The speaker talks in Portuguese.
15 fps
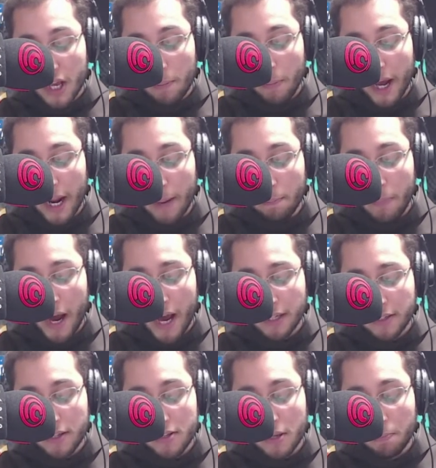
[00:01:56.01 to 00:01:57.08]
para
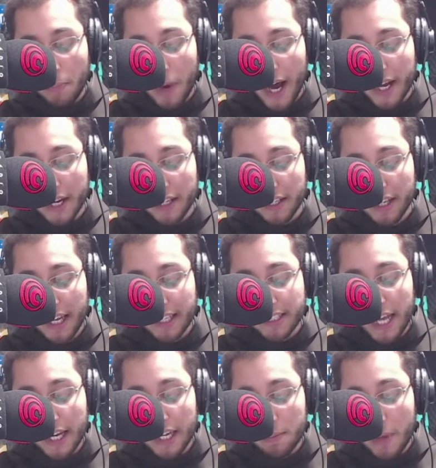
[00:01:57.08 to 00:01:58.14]
participarem
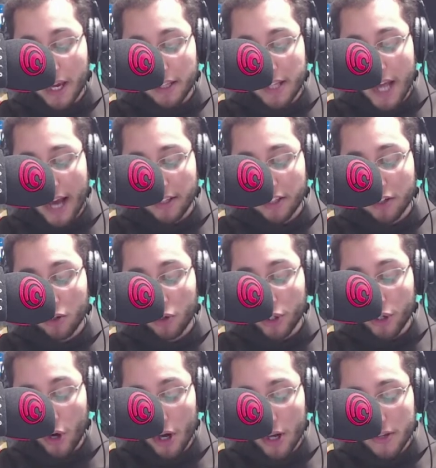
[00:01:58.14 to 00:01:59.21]
da liberdade
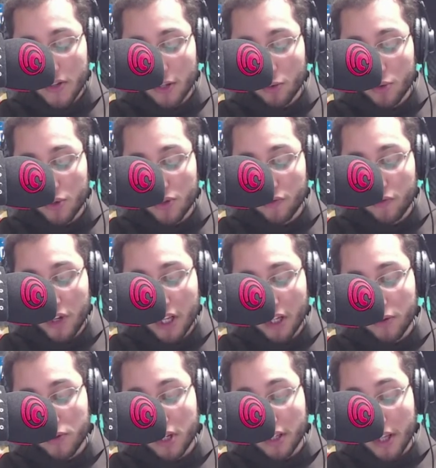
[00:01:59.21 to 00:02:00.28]
gloriosa dos
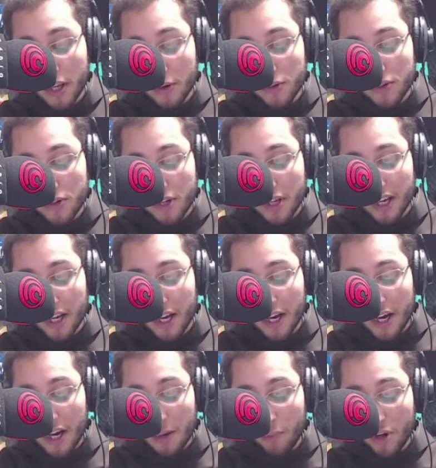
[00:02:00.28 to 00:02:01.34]
filhos de Deus.
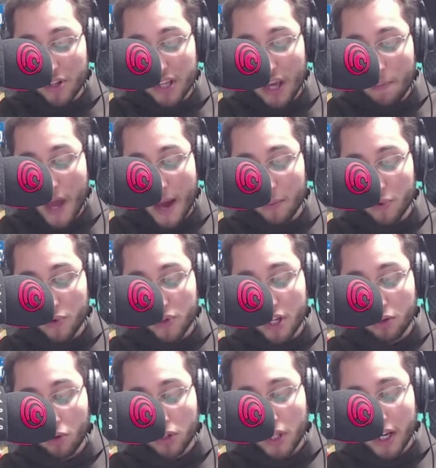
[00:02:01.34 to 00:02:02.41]
Pois sabemos que
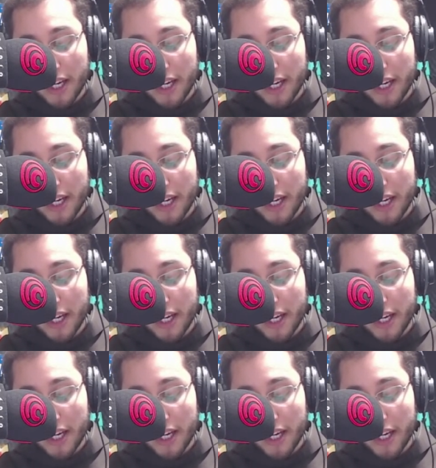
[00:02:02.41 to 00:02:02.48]
toda a